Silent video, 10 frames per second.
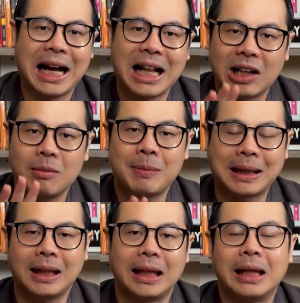Hal
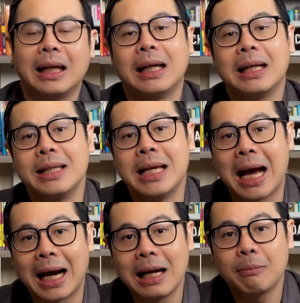keempat nih,
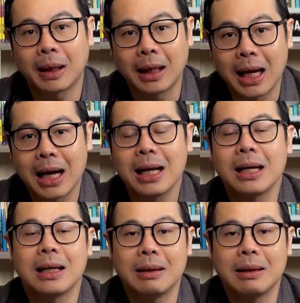jangan pernah